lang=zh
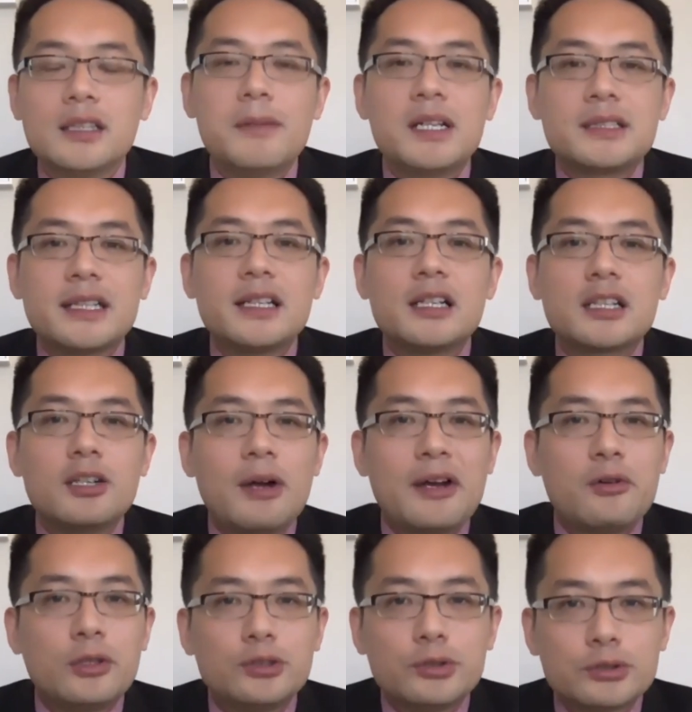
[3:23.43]
那么这个课
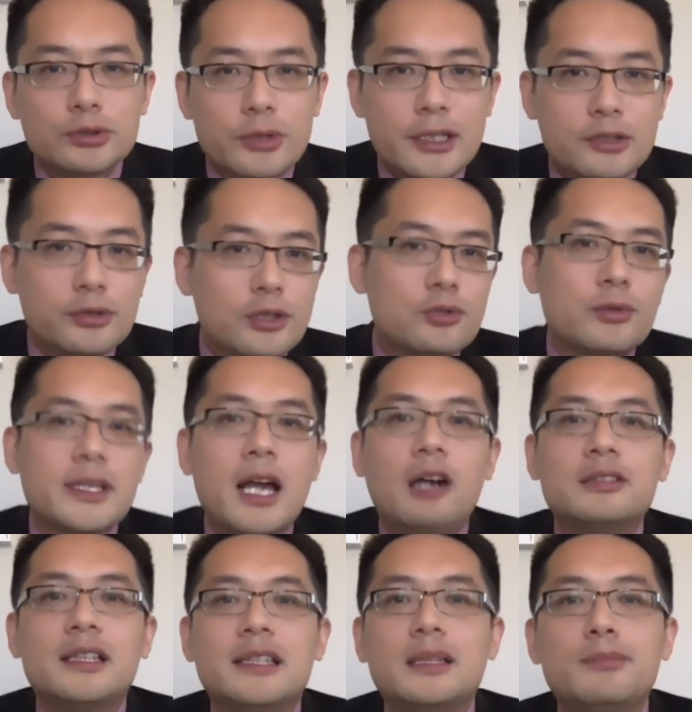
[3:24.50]
外活动最最重
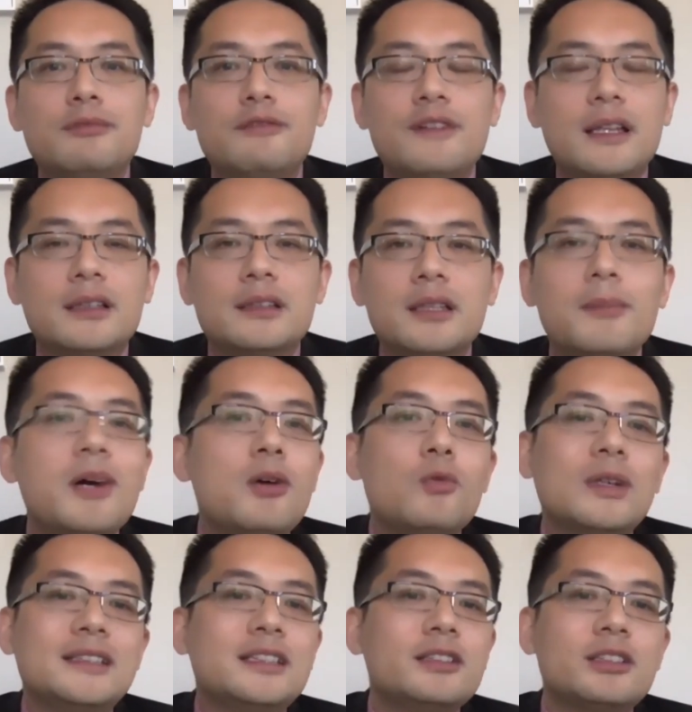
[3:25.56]
要的一部分，那么
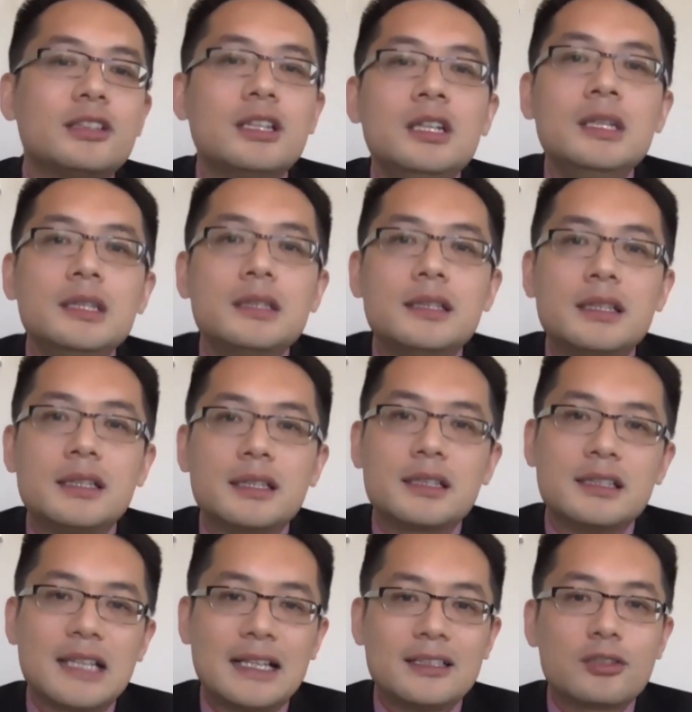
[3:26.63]
我其实呃
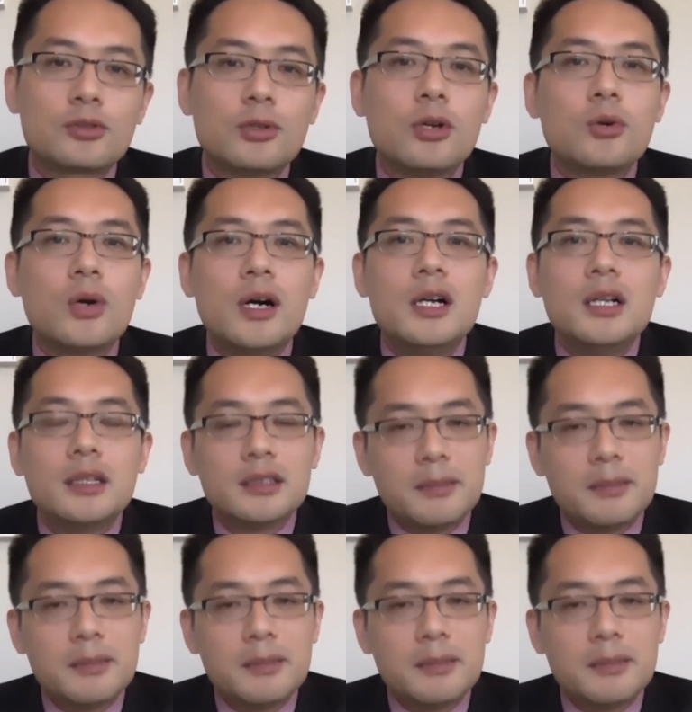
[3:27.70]
跟大家说过。